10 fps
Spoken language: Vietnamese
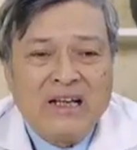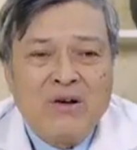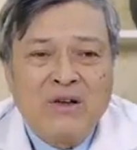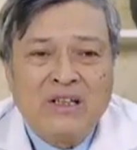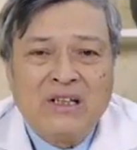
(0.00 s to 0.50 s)

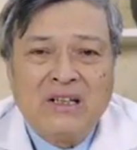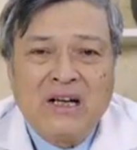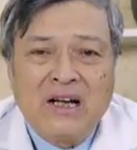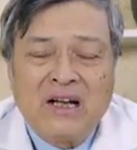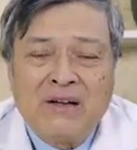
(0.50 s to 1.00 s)
thế còn
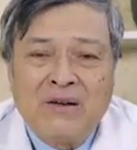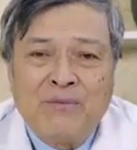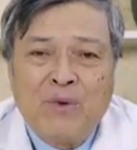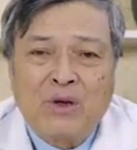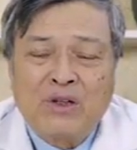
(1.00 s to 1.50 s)
từ à,
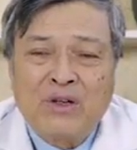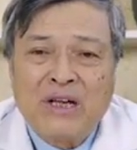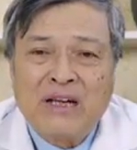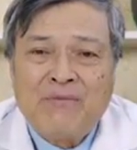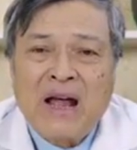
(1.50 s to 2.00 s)
1
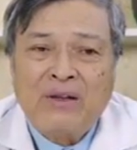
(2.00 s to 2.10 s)
cho đến